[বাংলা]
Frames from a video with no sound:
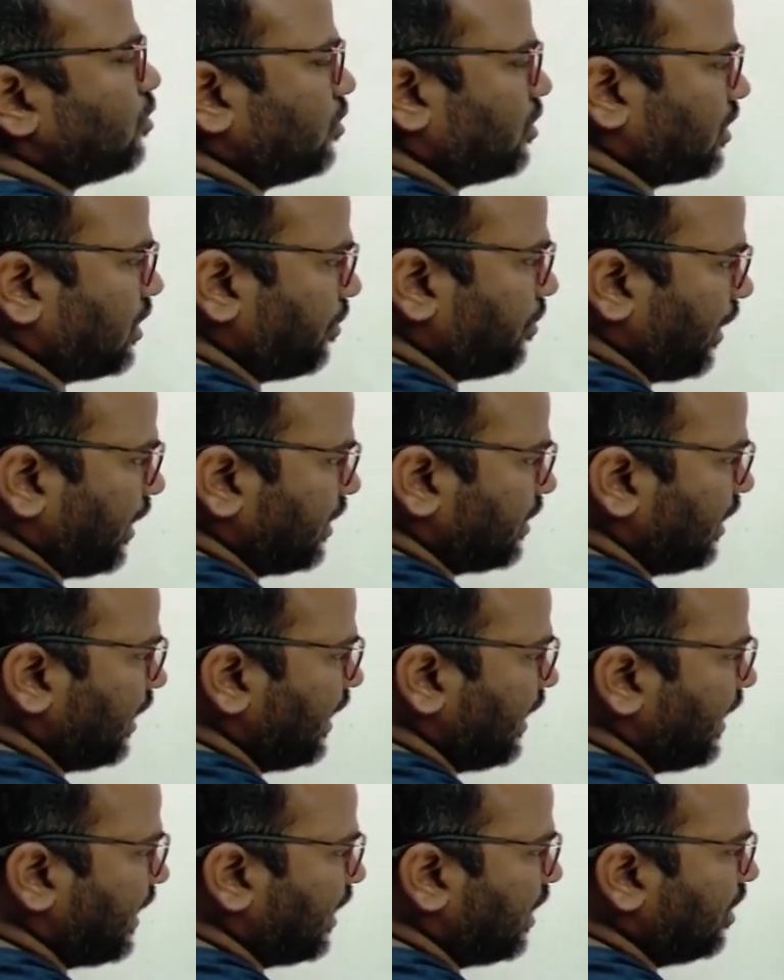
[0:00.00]
করতে পারে তাহলে
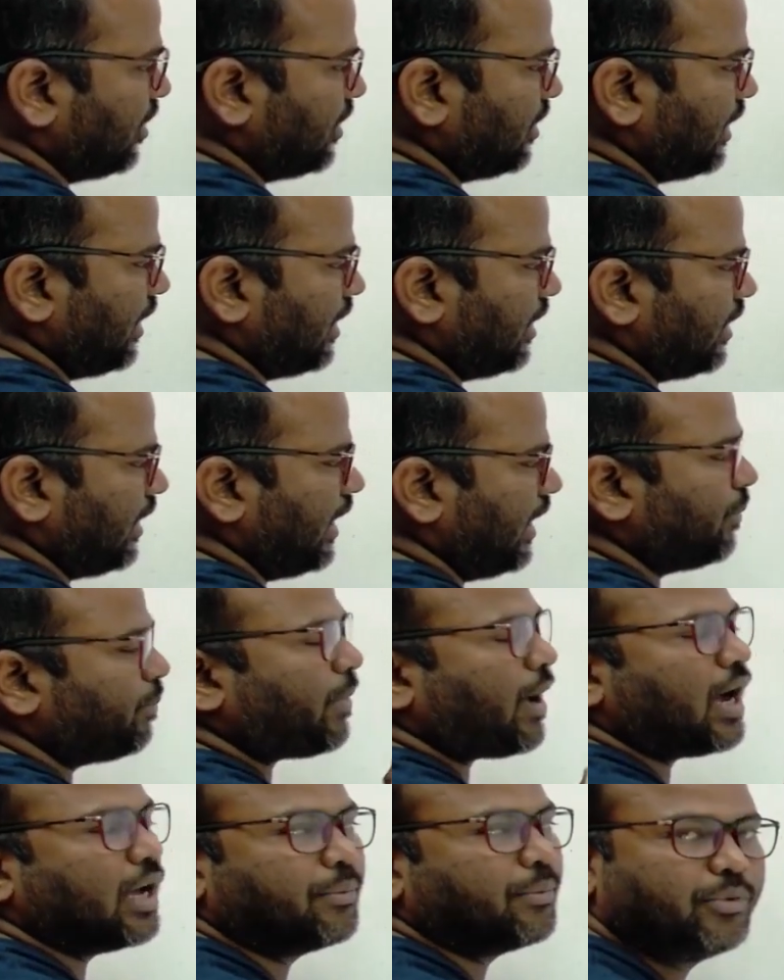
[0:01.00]
এখানে এ
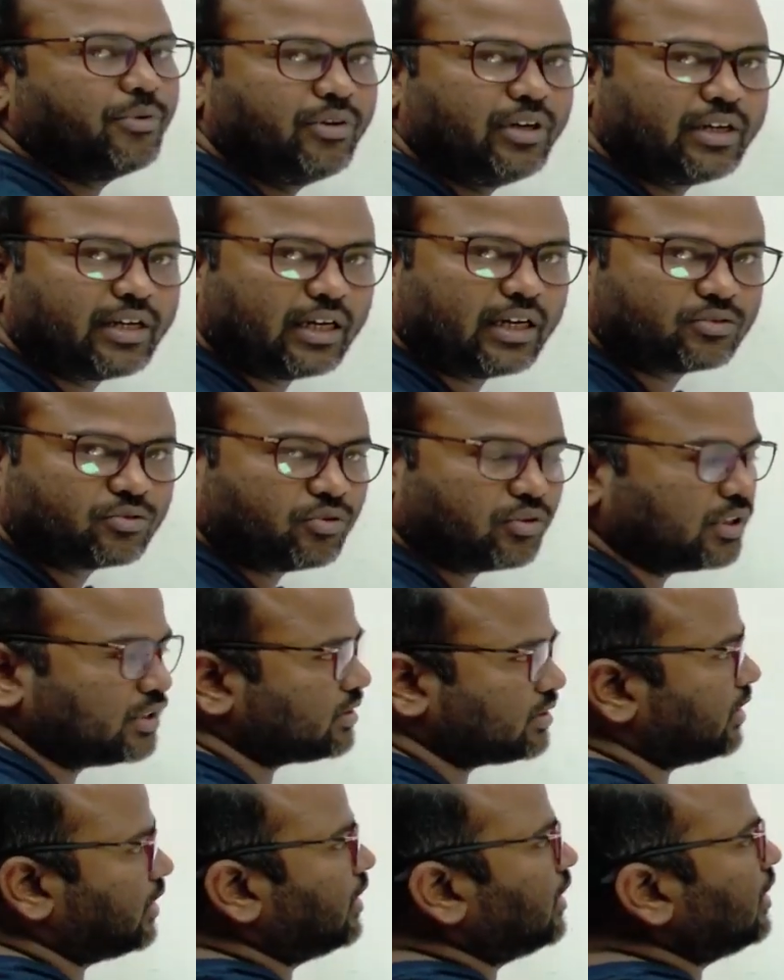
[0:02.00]
ফাইভ ইউনিট কাজ করেছে